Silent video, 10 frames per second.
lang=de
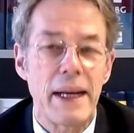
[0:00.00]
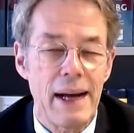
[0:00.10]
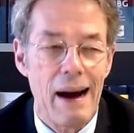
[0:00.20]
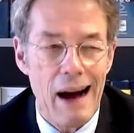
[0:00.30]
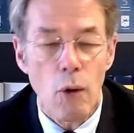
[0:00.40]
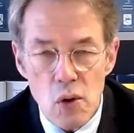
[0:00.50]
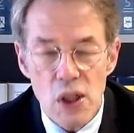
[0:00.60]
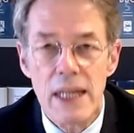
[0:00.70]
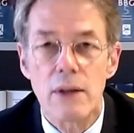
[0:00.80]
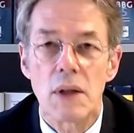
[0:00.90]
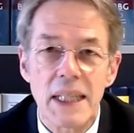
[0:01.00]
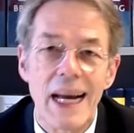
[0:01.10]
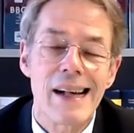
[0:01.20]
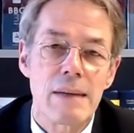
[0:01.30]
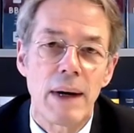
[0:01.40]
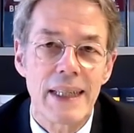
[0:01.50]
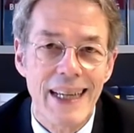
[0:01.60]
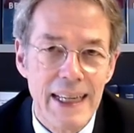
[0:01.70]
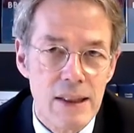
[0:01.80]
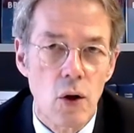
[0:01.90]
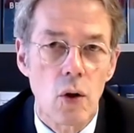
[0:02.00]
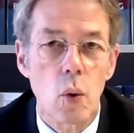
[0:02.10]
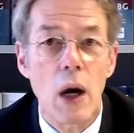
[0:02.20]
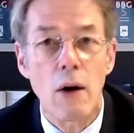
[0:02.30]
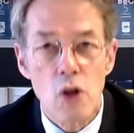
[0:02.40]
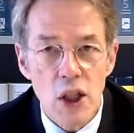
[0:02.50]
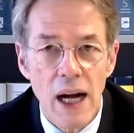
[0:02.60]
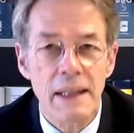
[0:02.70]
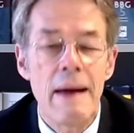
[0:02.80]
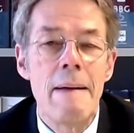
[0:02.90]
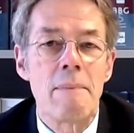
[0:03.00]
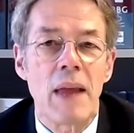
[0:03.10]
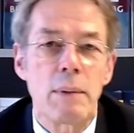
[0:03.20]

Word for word: bei der Auslegung in die allgemeine Rechtsordnung ausstrahlt.